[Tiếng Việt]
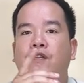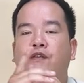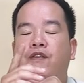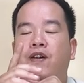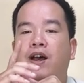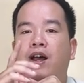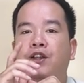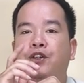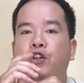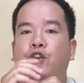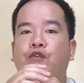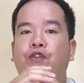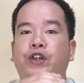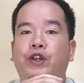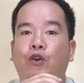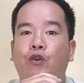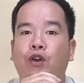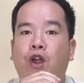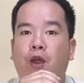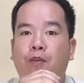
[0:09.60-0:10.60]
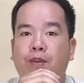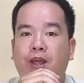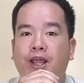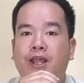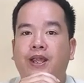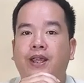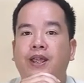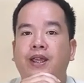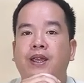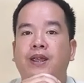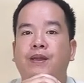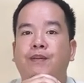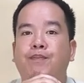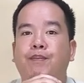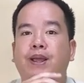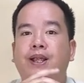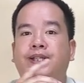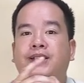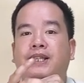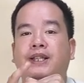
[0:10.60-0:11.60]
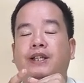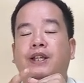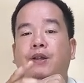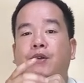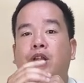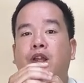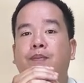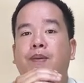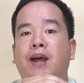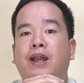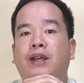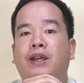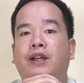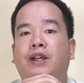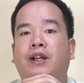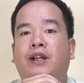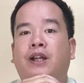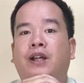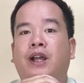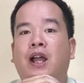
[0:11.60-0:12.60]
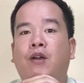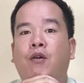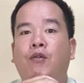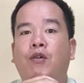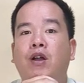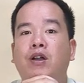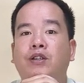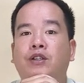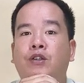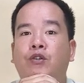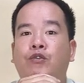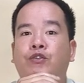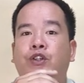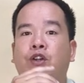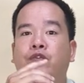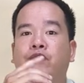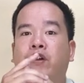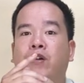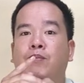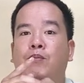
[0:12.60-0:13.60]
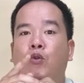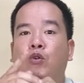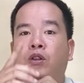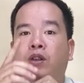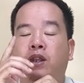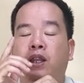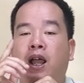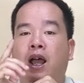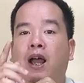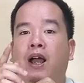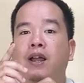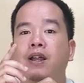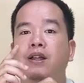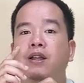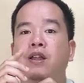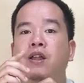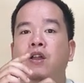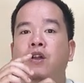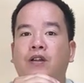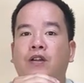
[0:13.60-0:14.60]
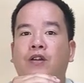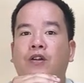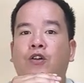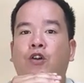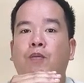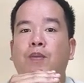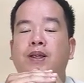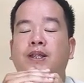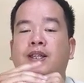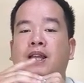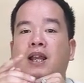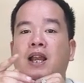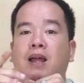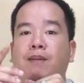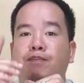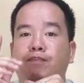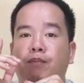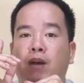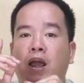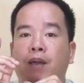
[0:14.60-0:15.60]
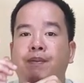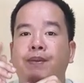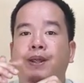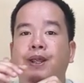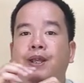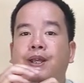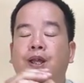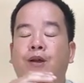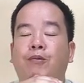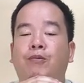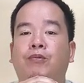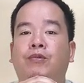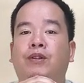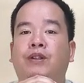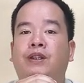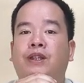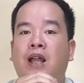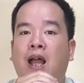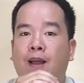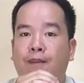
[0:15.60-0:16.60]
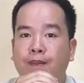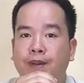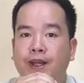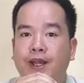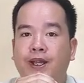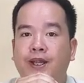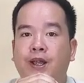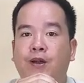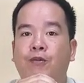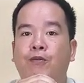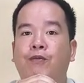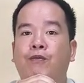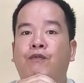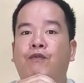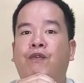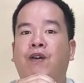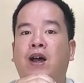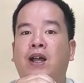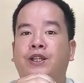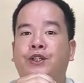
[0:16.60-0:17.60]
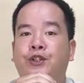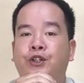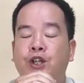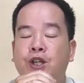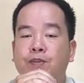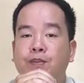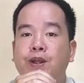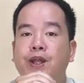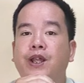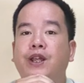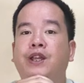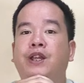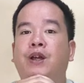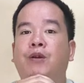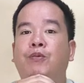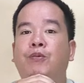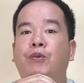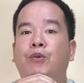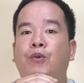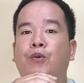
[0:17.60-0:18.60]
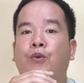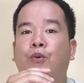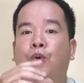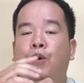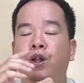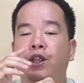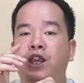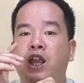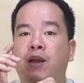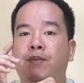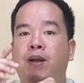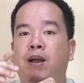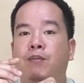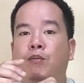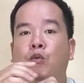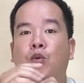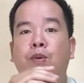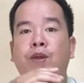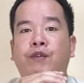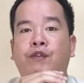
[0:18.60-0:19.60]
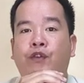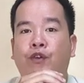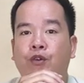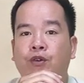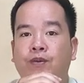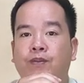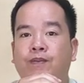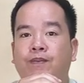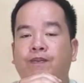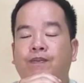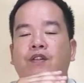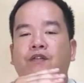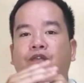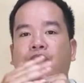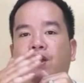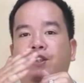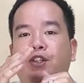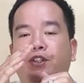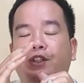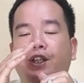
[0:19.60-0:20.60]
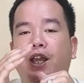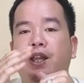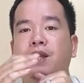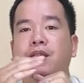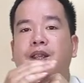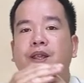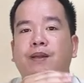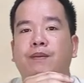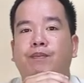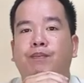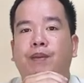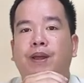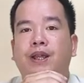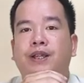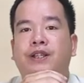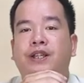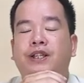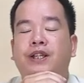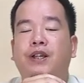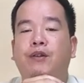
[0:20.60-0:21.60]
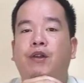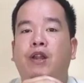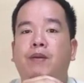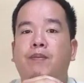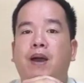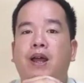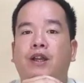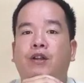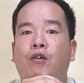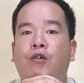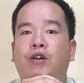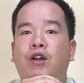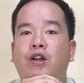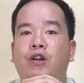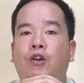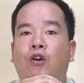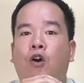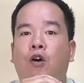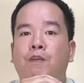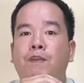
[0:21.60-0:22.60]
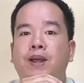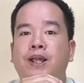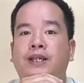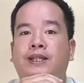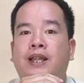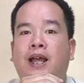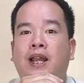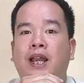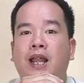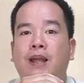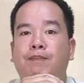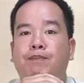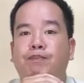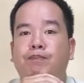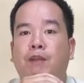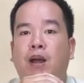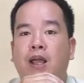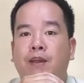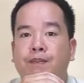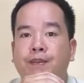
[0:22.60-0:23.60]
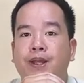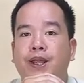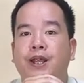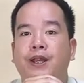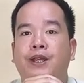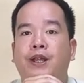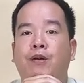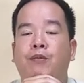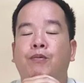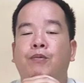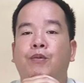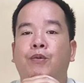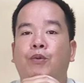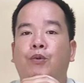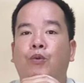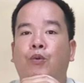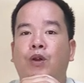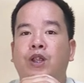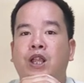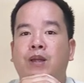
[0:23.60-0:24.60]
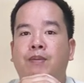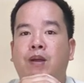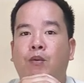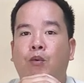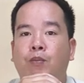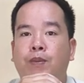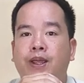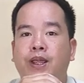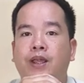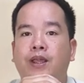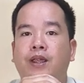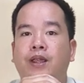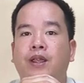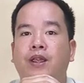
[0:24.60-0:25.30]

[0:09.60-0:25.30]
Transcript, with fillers: Và trong video ngày hôm nay, mình sẽ giới thiệu đến các bạn các gói cước sử dụng trong vòng một tháng có mệnh giá là 70.000 đồng, 80.000 đồng và 90.000 đồng của nhà mạng Mobifone. Và trước tiên, mình sẽ giới thiệu đến các bạn gói cước có mệnh giá là 70.000 đồng của nhà mạng Mobi.